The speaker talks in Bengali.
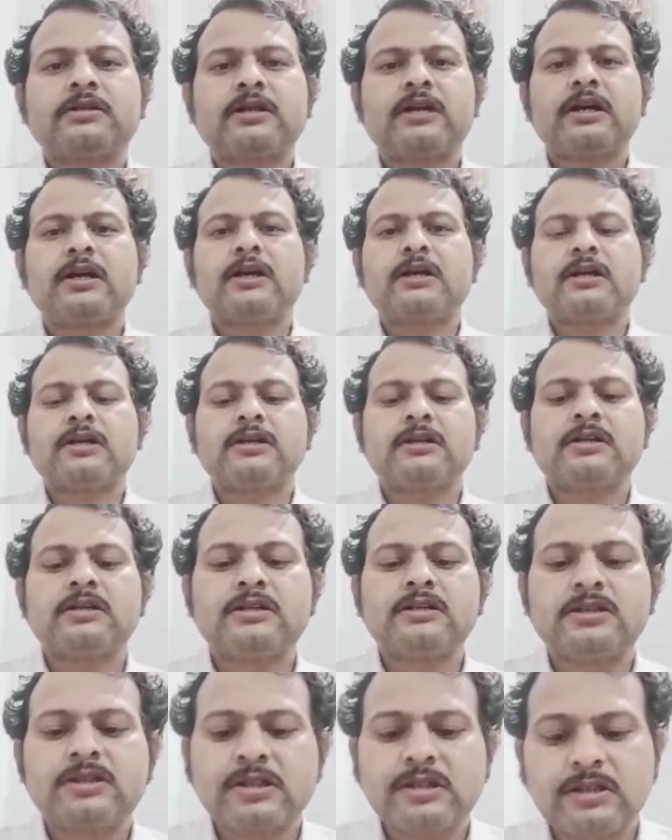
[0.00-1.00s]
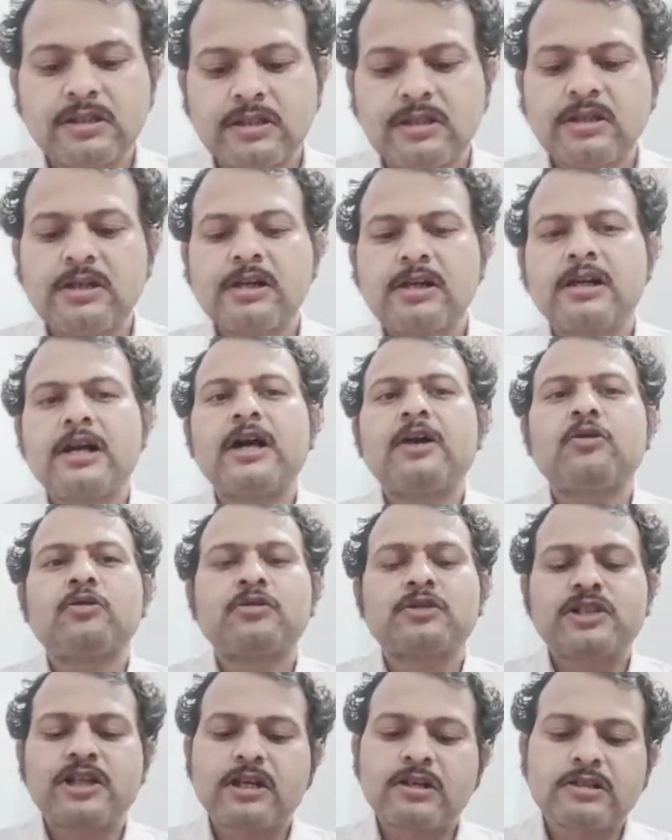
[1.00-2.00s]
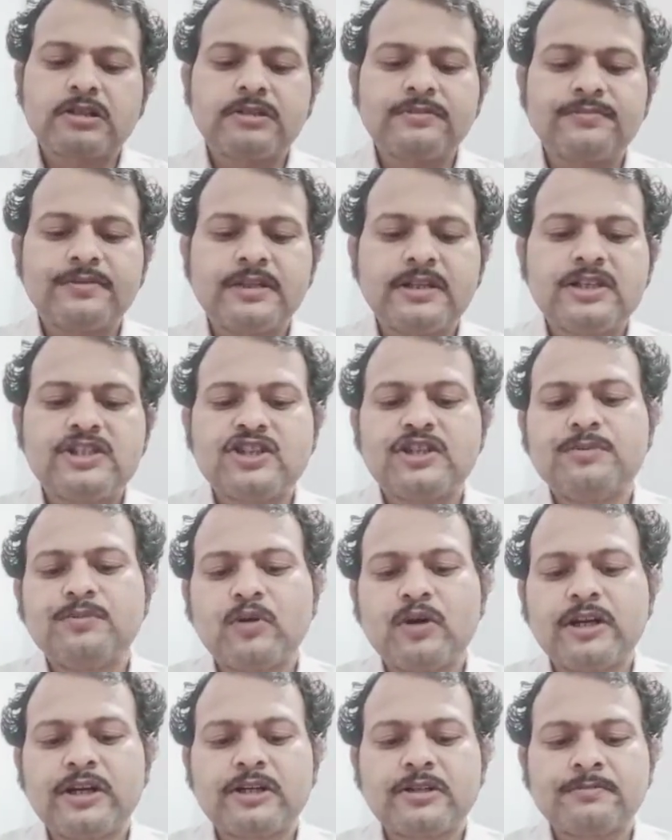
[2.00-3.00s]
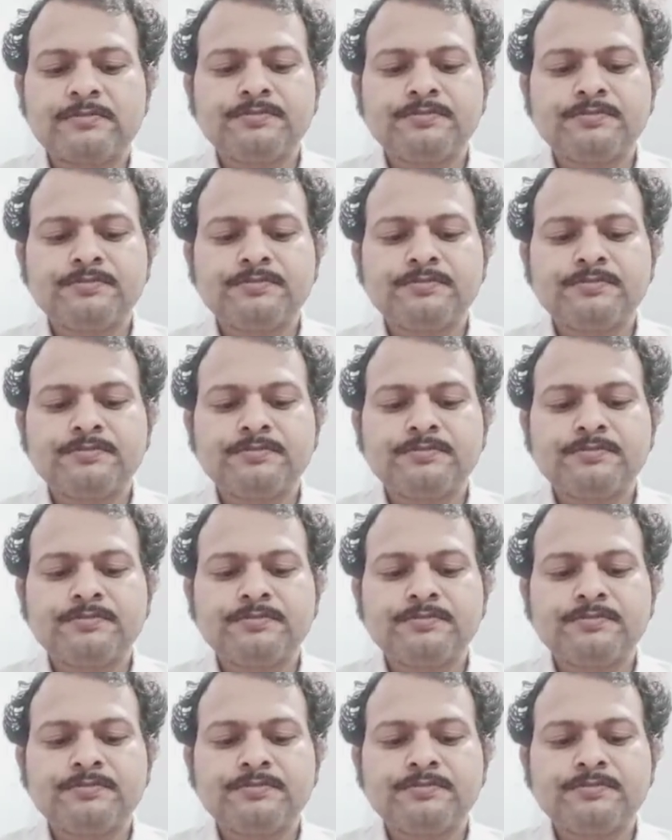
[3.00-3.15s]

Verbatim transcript: খেলাটা যে নির্ণায়ক সেটা হচ্ছে ফিনিশিং পয়েন্ট